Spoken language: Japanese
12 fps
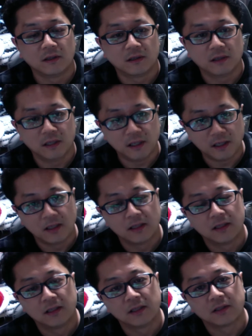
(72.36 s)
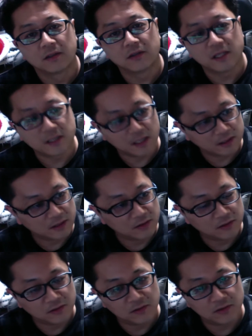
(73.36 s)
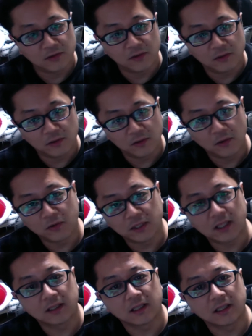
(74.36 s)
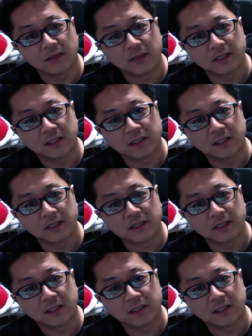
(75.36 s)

ええ、悔しがってるお二方がいまして